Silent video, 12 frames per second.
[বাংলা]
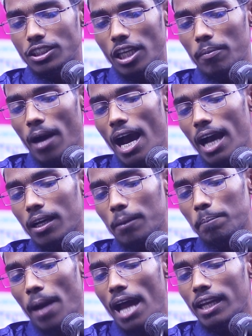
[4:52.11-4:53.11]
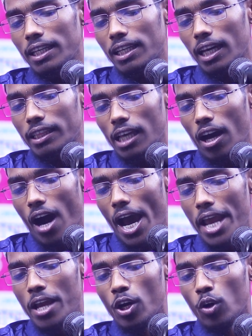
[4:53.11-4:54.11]
যে ভাগ পানি খেতে
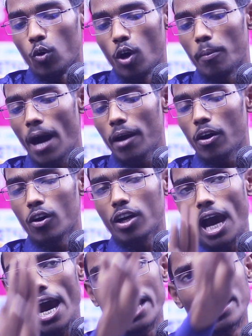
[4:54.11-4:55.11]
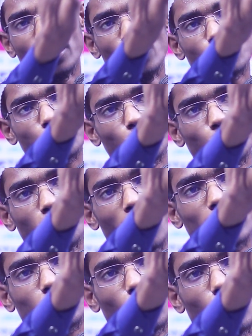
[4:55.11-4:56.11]
হয় ও ভাগও খাই
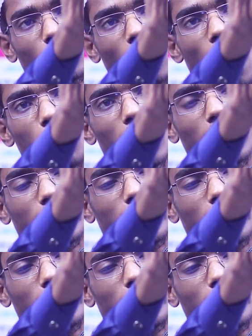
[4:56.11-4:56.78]
শুধুমাত্র খাওয়ার